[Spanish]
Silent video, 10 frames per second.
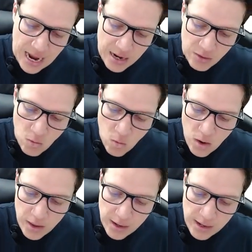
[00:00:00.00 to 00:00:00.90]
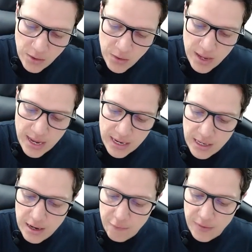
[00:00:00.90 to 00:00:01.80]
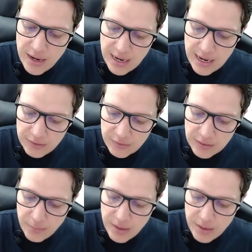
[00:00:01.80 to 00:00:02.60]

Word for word: al cuadrado de x al final es